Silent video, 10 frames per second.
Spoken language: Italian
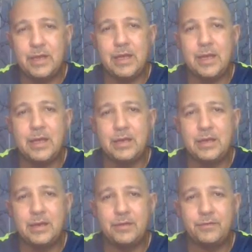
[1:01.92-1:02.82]
viene
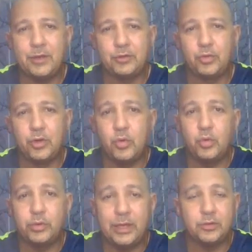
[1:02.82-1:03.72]
eh, fatto
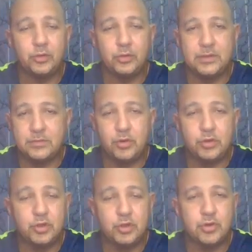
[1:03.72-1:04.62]
reclutando
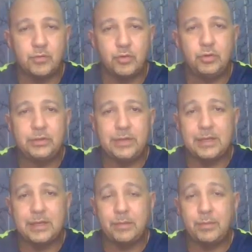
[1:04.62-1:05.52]
testimoni di Geova
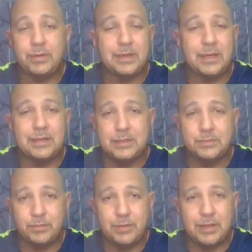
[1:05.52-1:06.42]
volontari che permetterà di
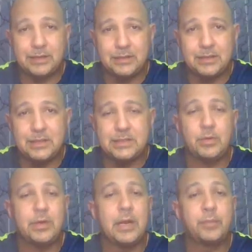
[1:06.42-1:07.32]
risparmiare
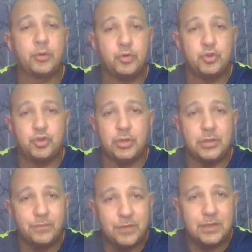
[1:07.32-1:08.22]
tantissimo nella produzione
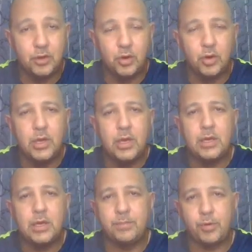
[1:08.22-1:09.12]
di video
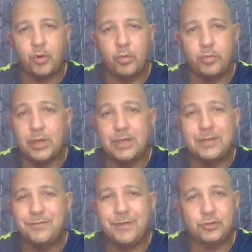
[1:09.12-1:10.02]
in proprio che
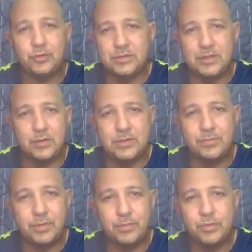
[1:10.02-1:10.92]
di fatto stanno
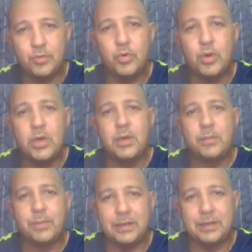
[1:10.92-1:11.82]
sempre più
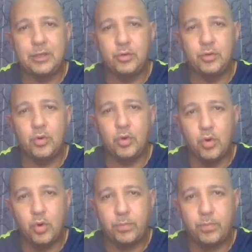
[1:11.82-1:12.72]
prendendo
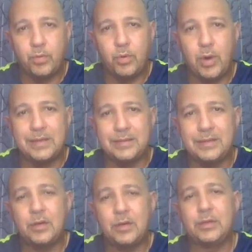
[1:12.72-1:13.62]
corpo
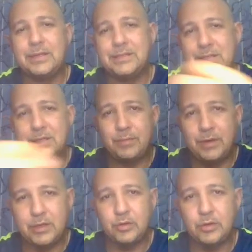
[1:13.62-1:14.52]
all'interno
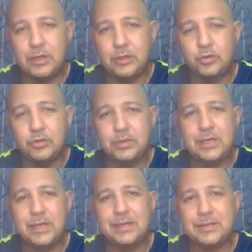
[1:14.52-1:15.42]
dell'insegnamento delle
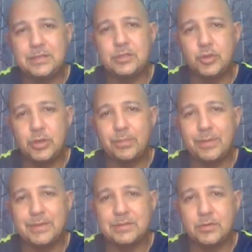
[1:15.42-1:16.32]
dottrine nel senso che
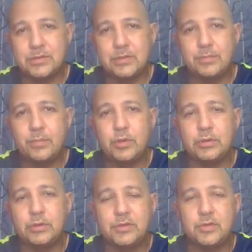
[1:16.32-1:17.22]
passano sempre più
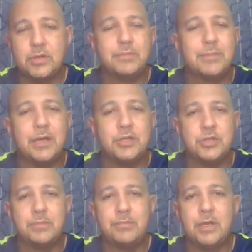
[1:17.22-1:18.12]
attraverso le
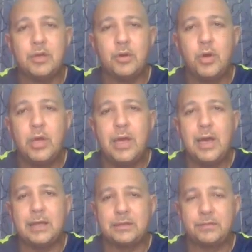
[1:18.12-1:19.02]
immagini e meno
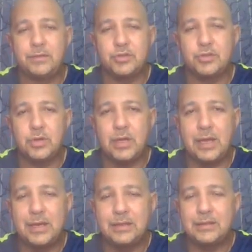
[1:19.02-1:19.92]
attraverso
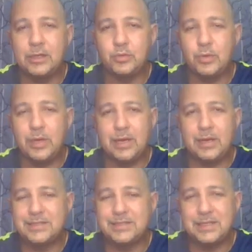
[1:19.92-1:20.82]
la
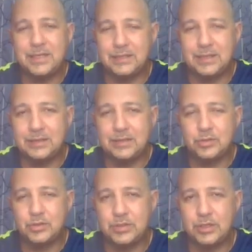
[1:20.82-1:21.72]
letteratura scritta e
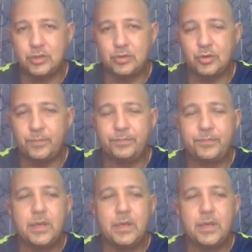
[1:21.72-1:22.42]
testo scritto